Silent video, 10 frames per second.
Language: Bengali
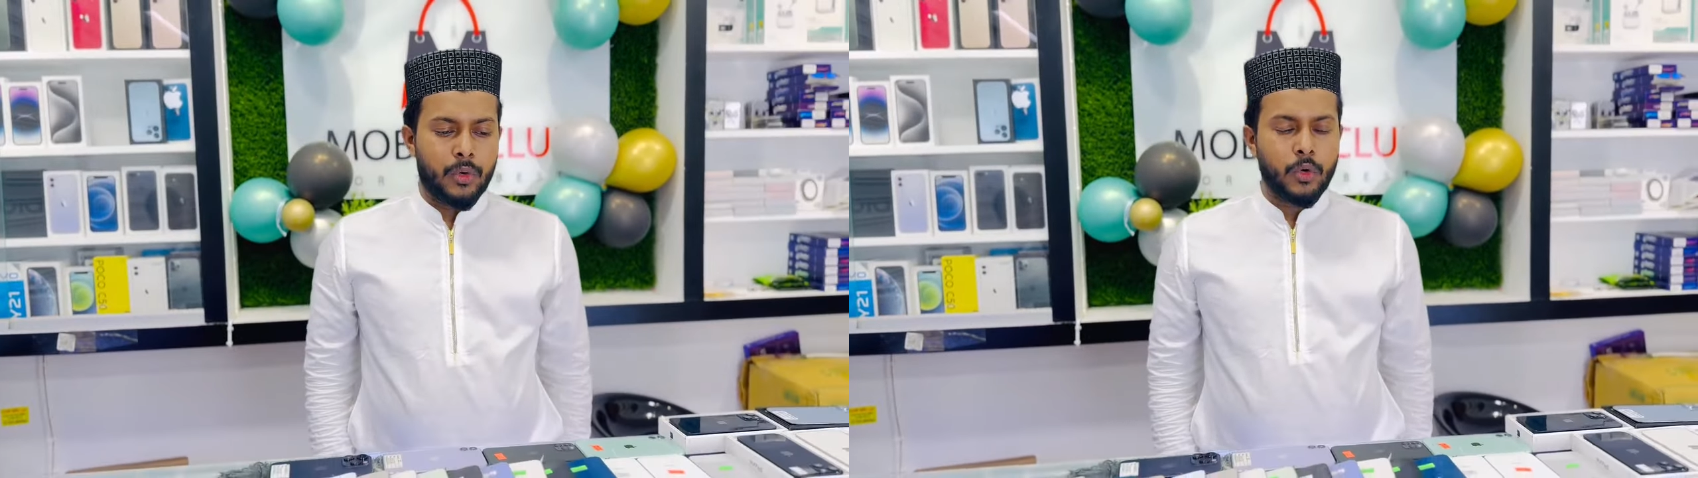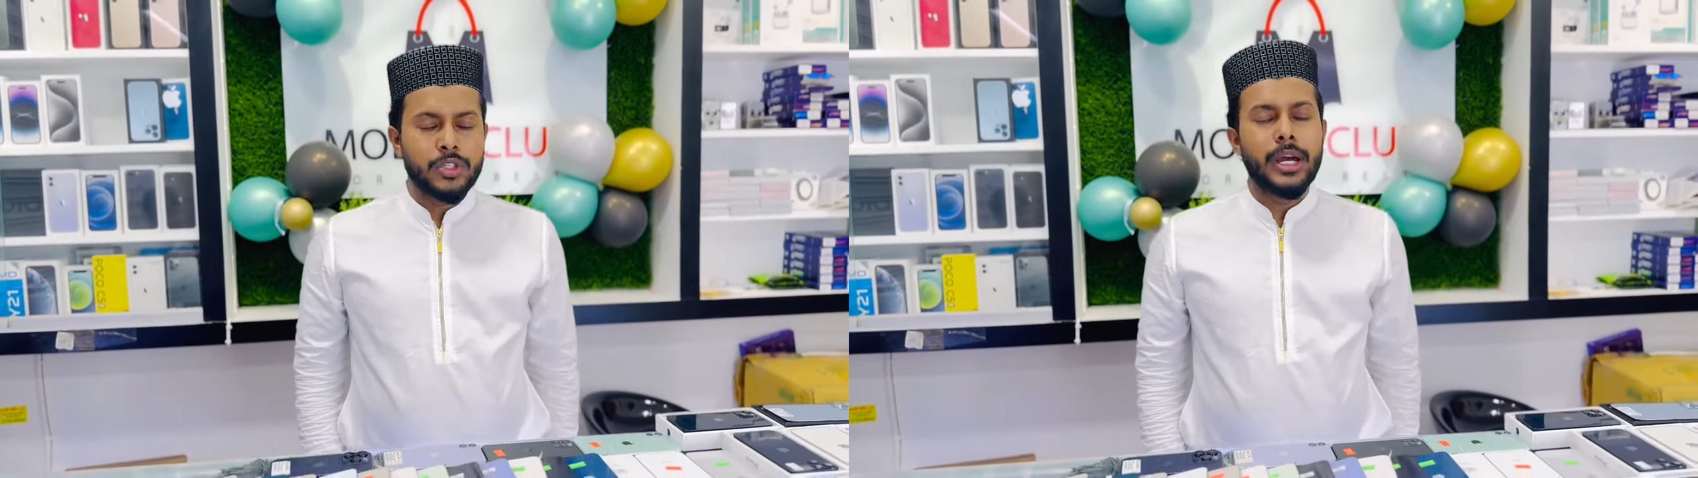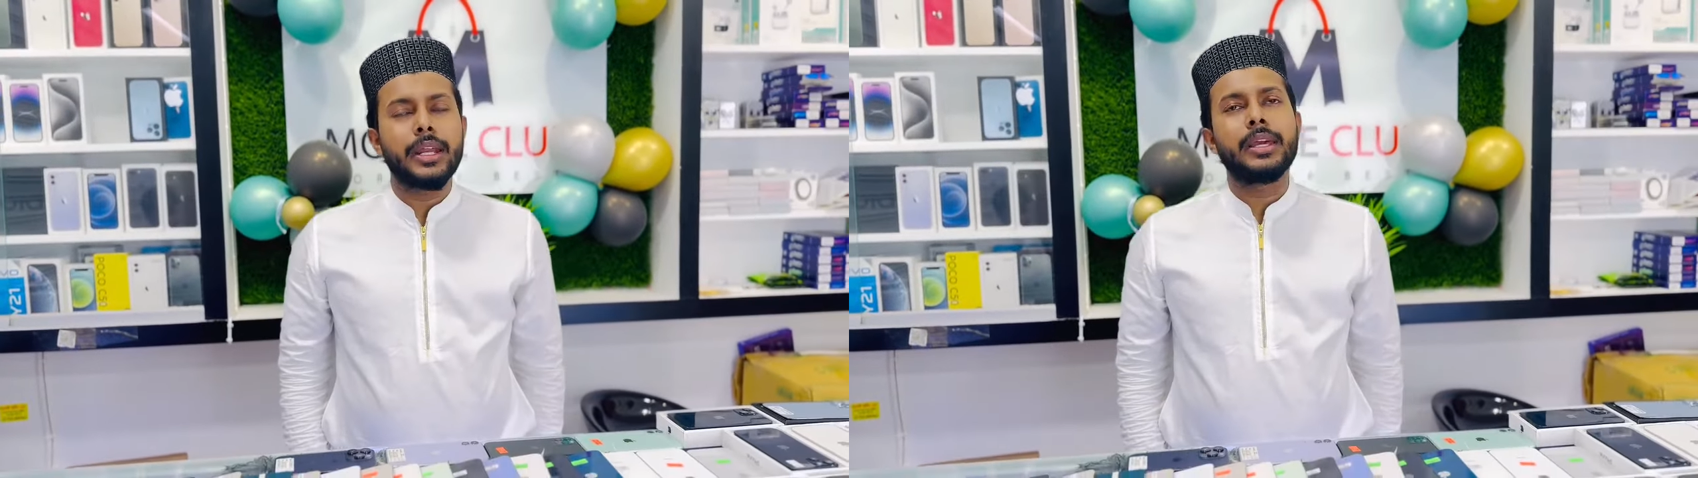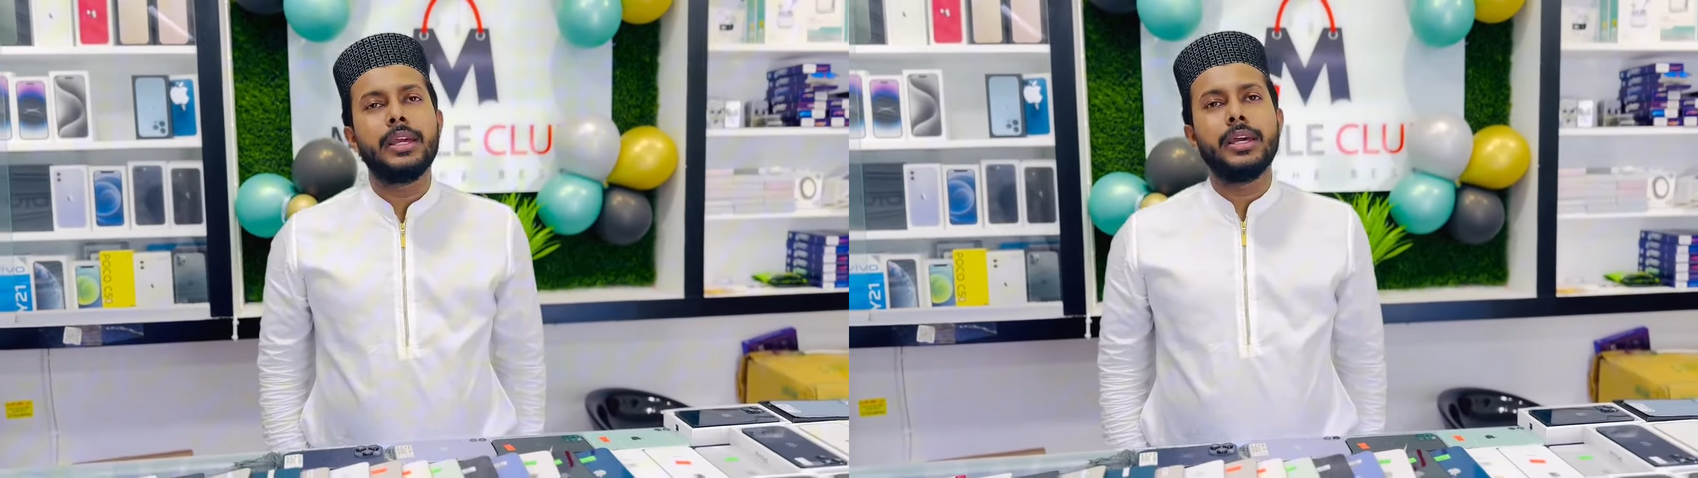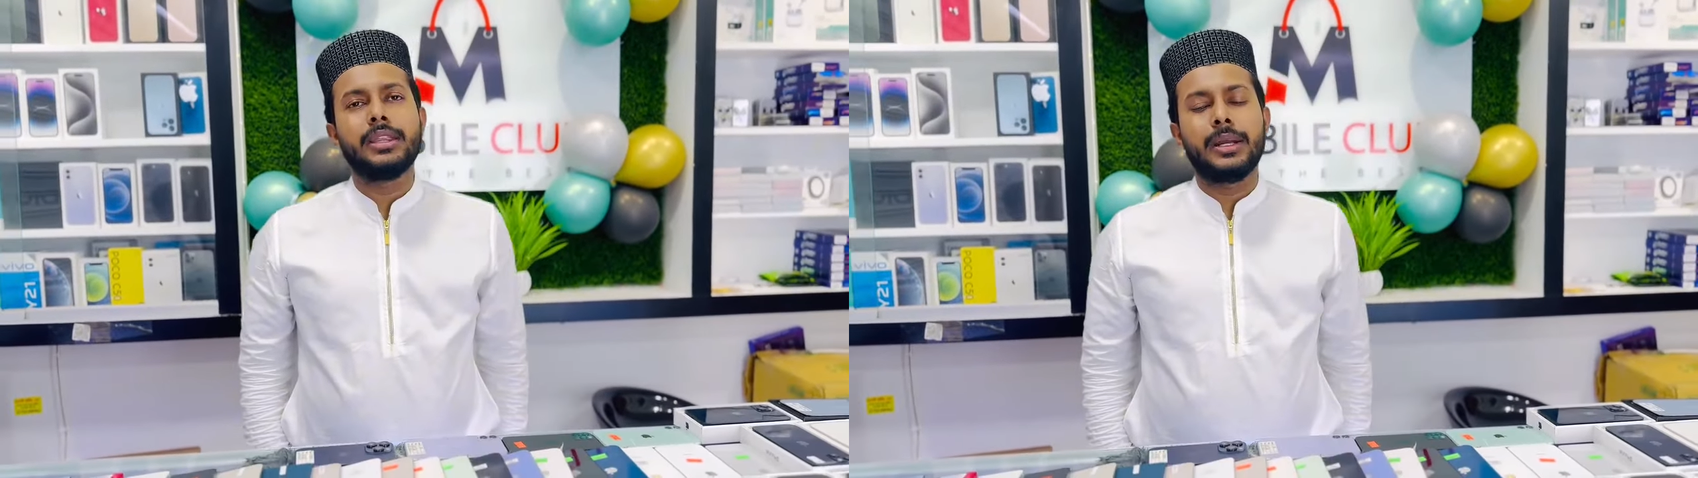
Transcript: রোজা রেখে